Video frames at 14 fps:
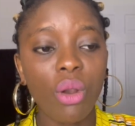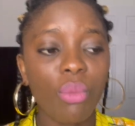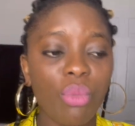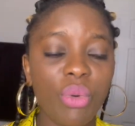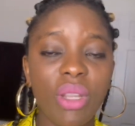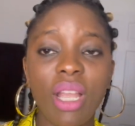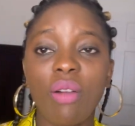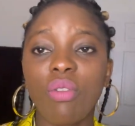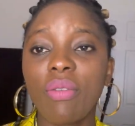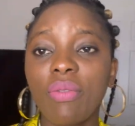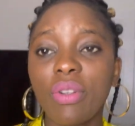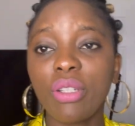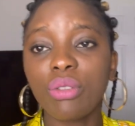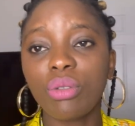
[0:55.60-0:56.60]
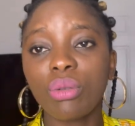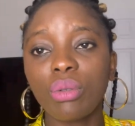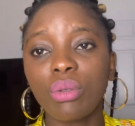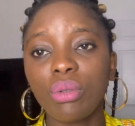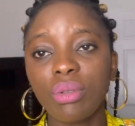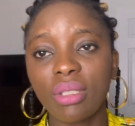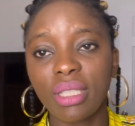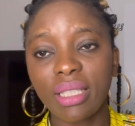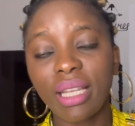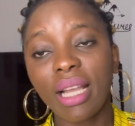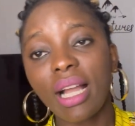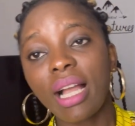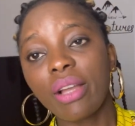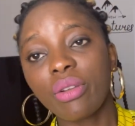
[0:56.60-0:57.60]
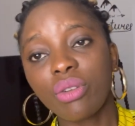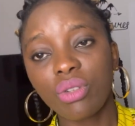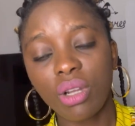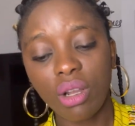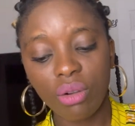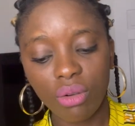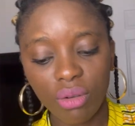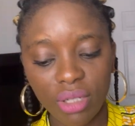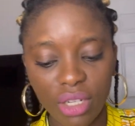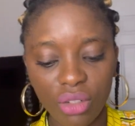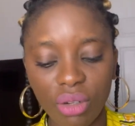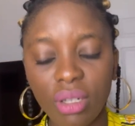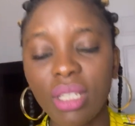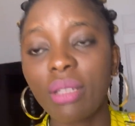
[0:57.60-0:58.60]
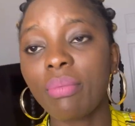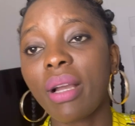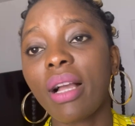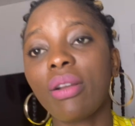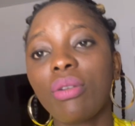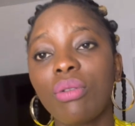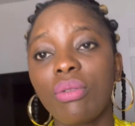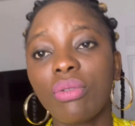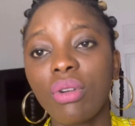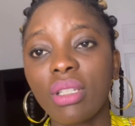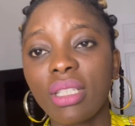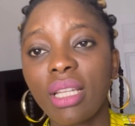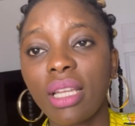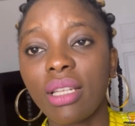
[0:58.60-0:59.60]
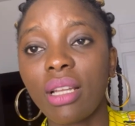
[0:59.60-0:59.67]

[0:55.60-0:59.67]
pour y avoir fait un tour, c'est très rare que tu rencontres des gens qui parlent le français.